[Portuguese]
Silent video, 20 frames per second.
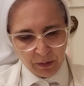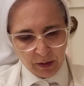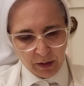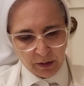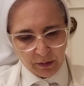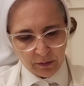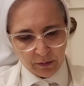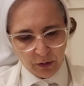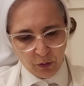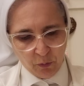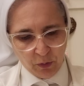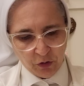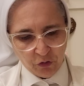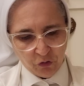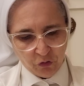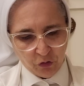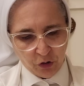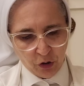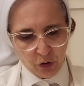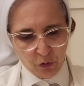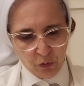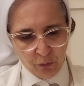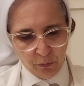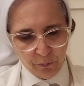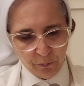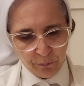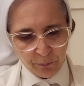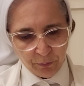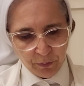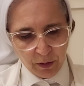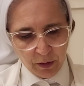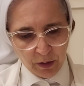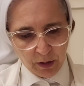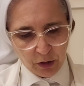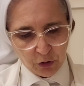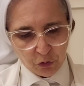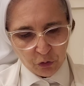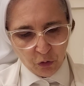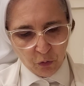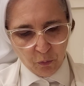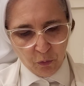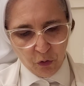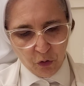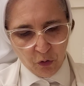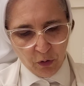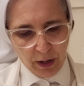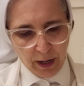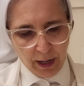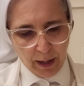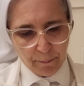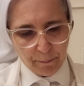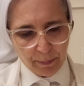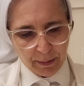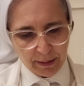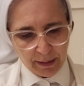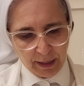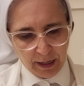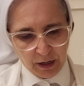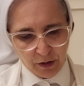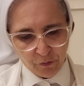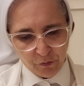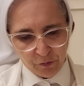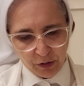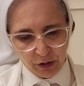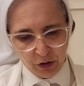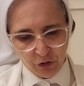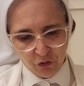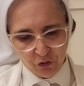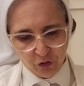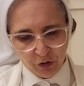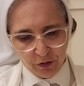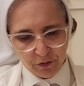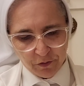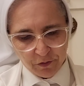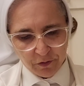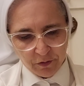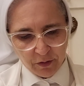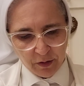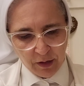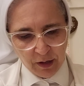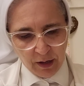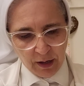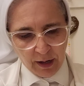Então Ageu retomou a palavra e disse: